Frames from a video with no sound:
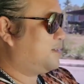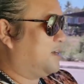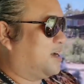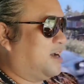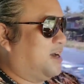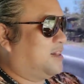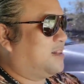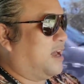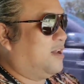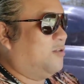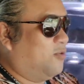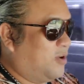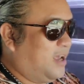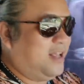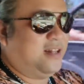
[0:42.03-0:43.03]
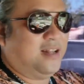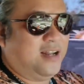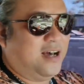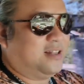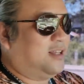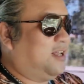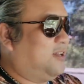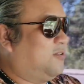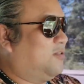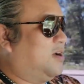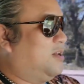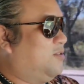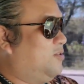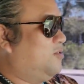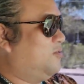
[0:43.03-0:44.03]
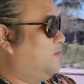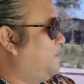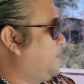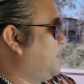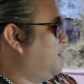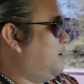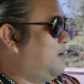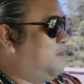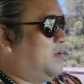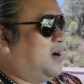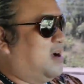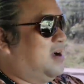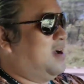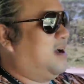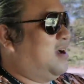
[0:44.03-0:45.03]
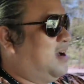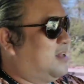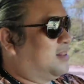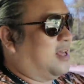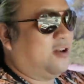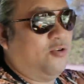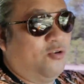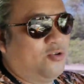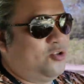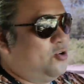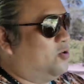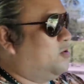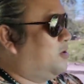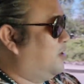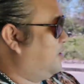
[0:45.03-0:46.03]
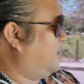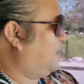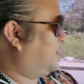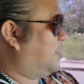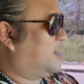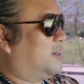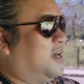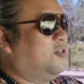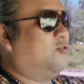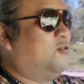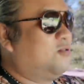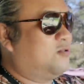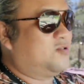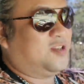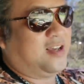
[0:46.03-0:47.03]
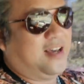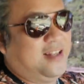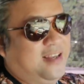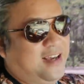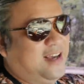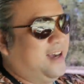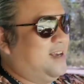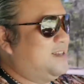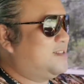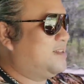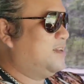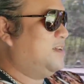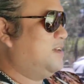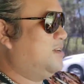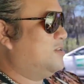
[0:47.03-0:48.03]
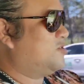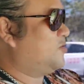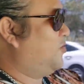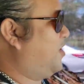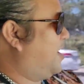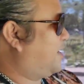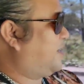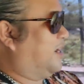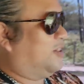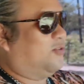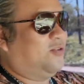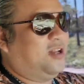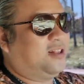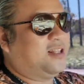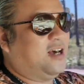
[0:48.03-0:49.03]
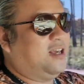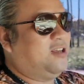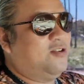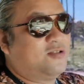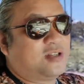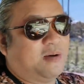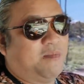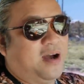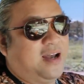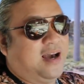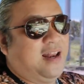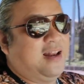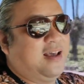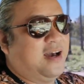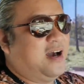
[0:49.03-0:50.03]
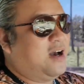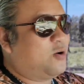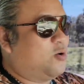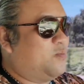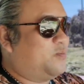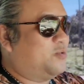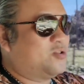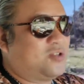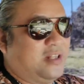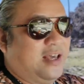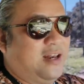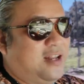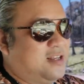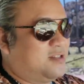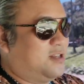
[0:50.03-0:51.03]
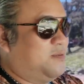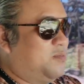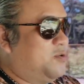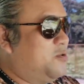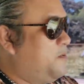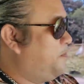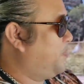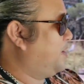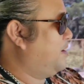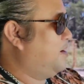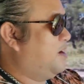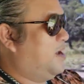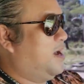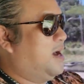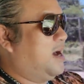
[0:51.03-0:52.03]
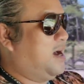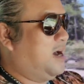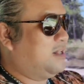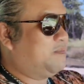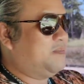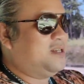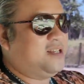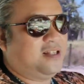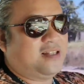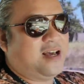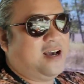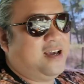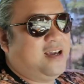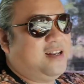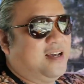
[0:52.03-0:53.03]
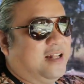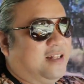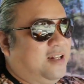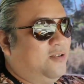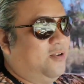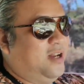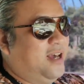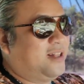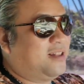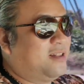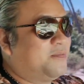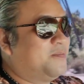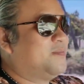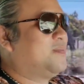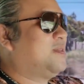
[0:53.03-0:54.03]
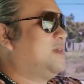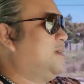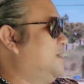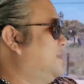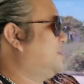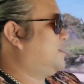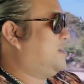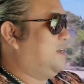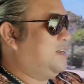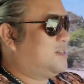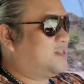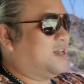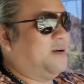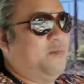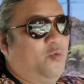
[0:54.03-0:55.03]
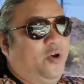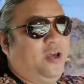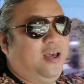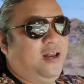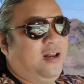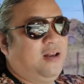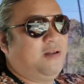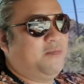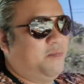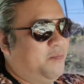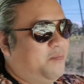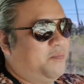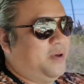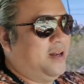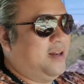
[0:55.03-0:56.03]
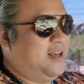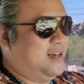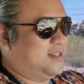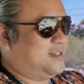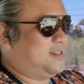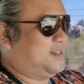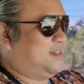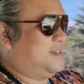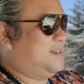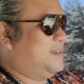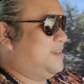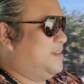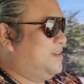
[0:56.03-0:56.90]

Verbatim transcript: tsaka tanungin na natin kung ano yung mga tanong nyo itatanong ko sa kanya guys so akyat ulit tayo sa Bagal nga Compostela Cebu at bisitahin natin ulit si Samuel Peñas